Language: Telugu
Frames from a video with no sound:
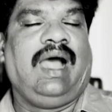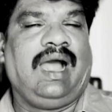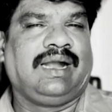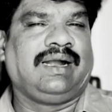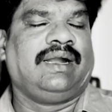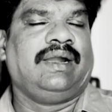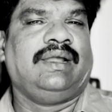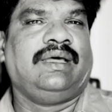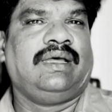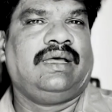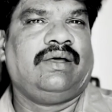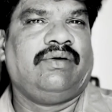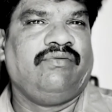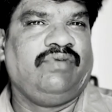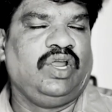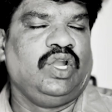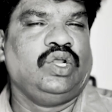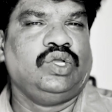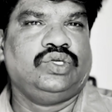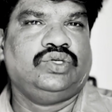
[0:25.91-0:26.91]
అక్కడ
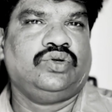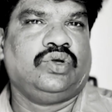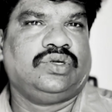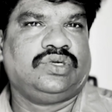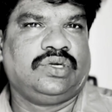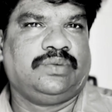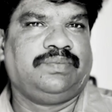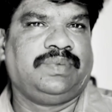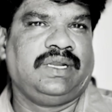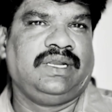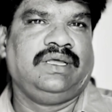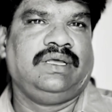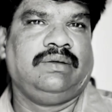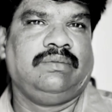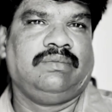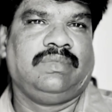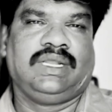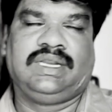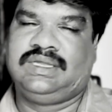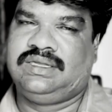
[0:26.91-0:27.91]
వేణు జోసఫ్ అనే
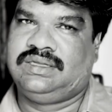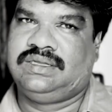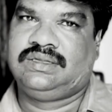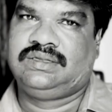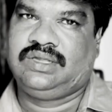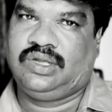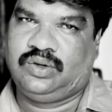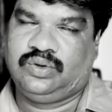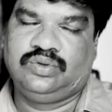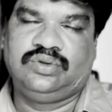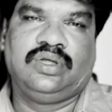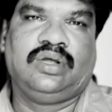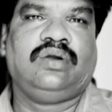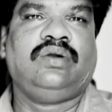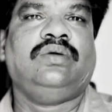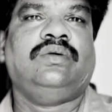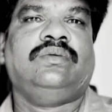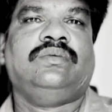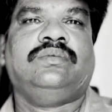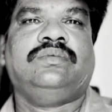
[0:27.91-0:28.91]
మన
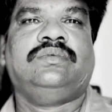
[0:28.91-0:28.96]
సహోదరుడు